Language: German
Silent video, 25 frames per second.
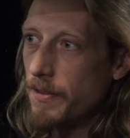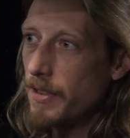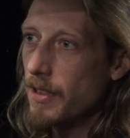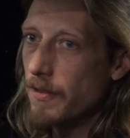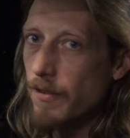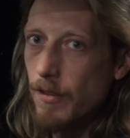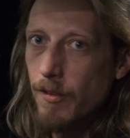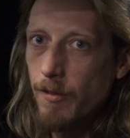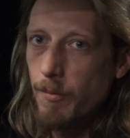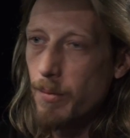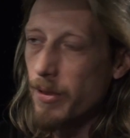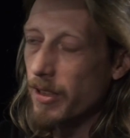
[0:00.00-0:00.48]
vier,
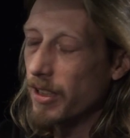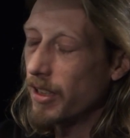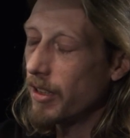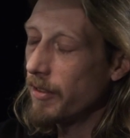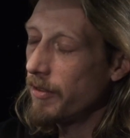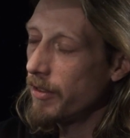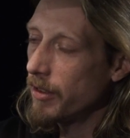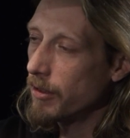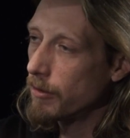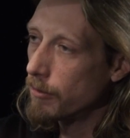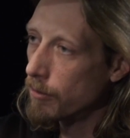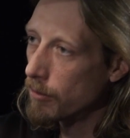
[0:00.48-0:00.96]
fünf
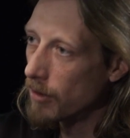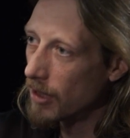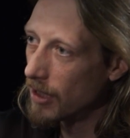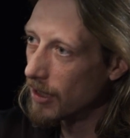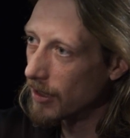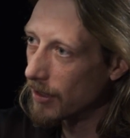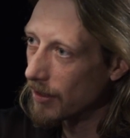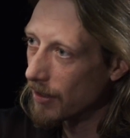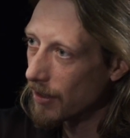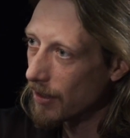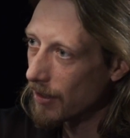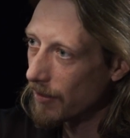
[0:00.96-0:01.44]
Begriffe
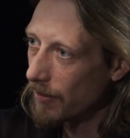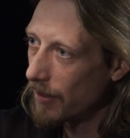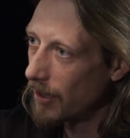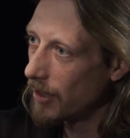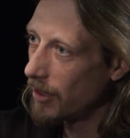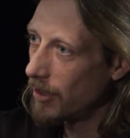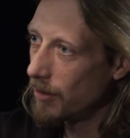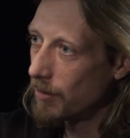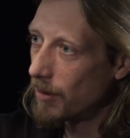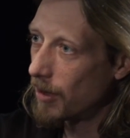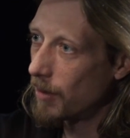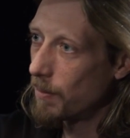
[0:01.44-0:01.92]
googeln, weil
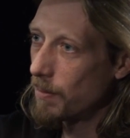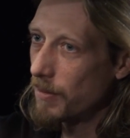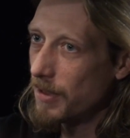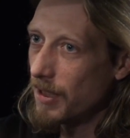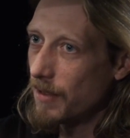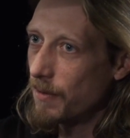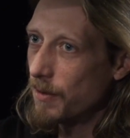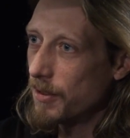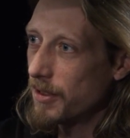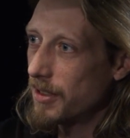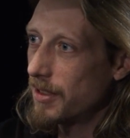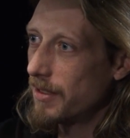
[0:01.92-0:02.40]
ich überhaupt
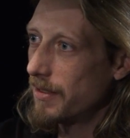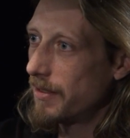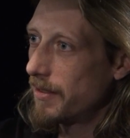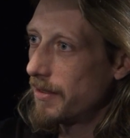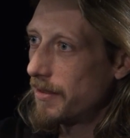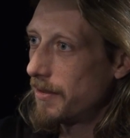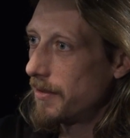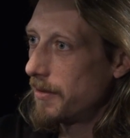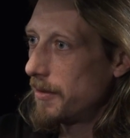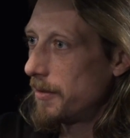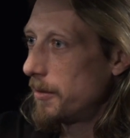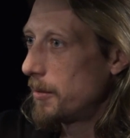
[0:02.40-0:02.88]
nicht wusste,
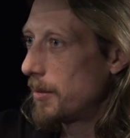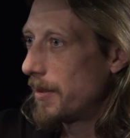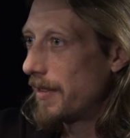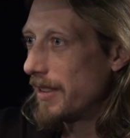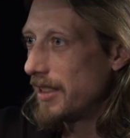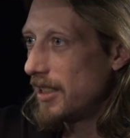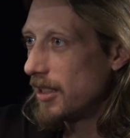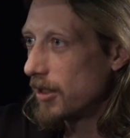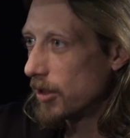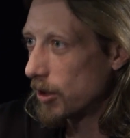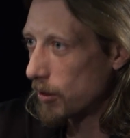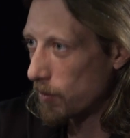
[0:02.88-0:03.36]
über
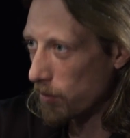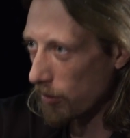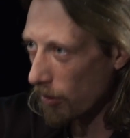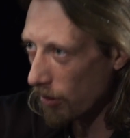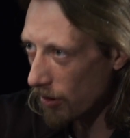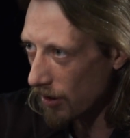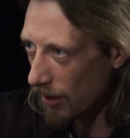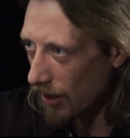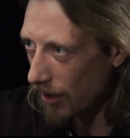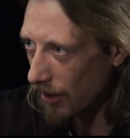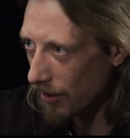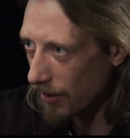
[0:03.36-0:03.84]
was sie
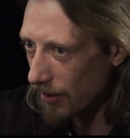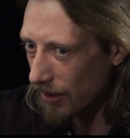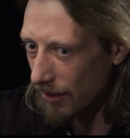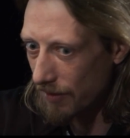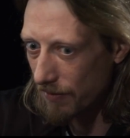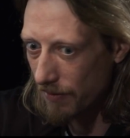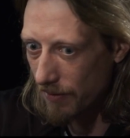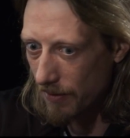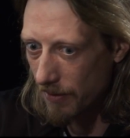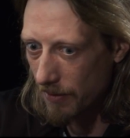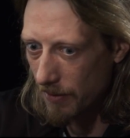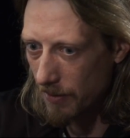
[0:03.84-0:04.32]
gesprochen hat. Ich, äh,
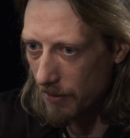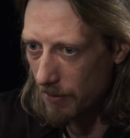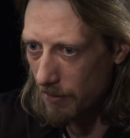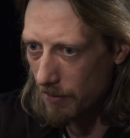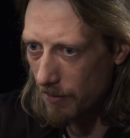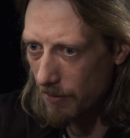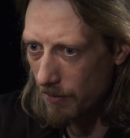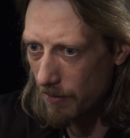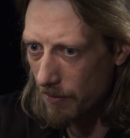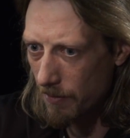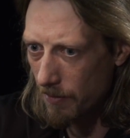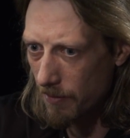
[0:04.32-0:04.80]

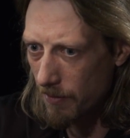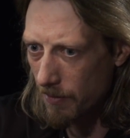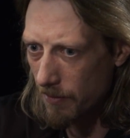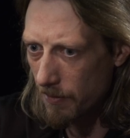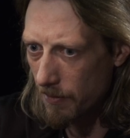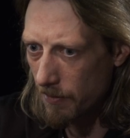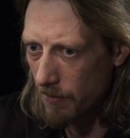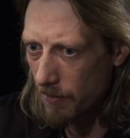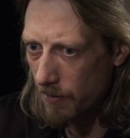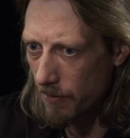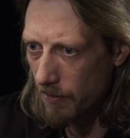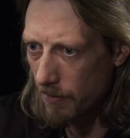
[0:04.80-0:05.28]

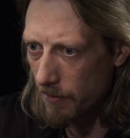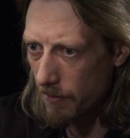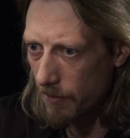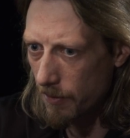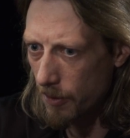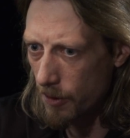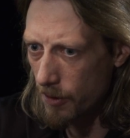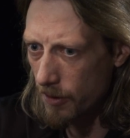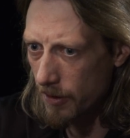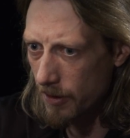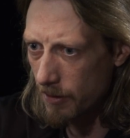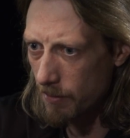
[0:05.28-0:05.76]

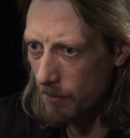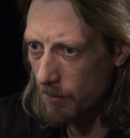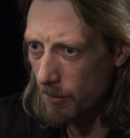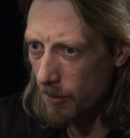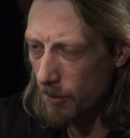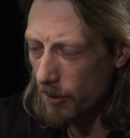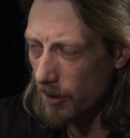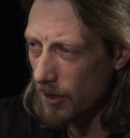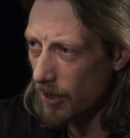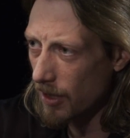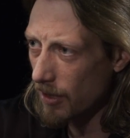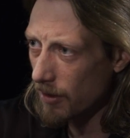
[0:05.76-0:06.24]

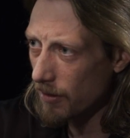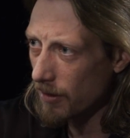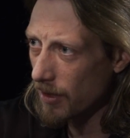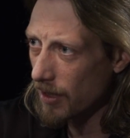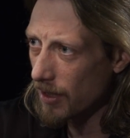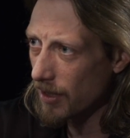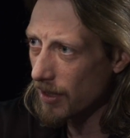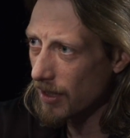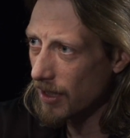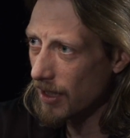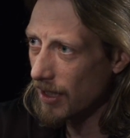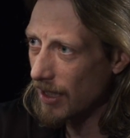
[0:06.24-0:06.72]
Volksbürger
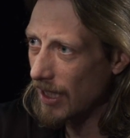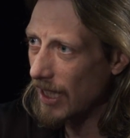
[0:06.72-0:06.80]
oder nee,